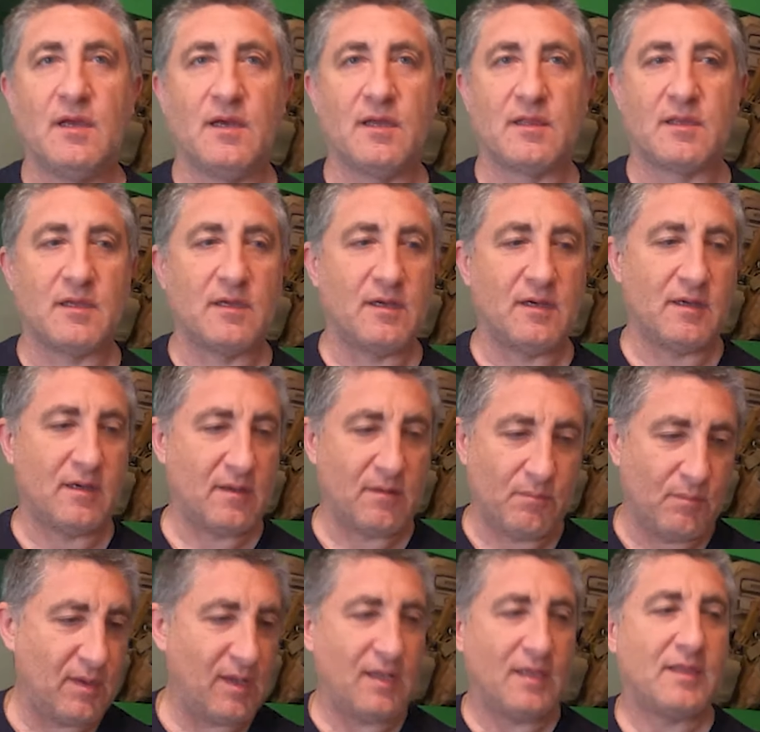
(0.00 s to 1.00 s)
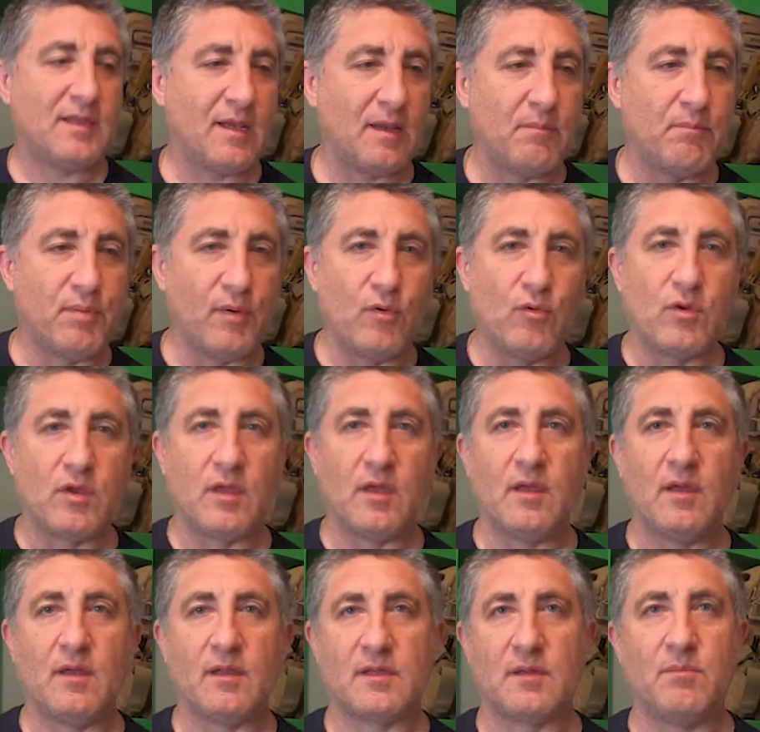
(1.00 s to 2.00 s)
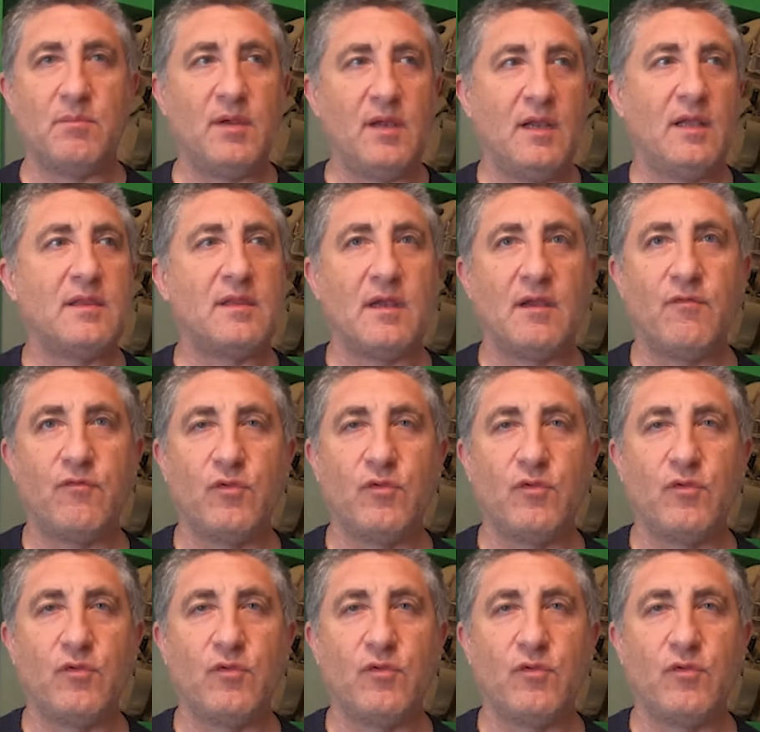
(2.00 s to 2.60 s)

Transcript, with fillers: Это милитари брюки, это милитари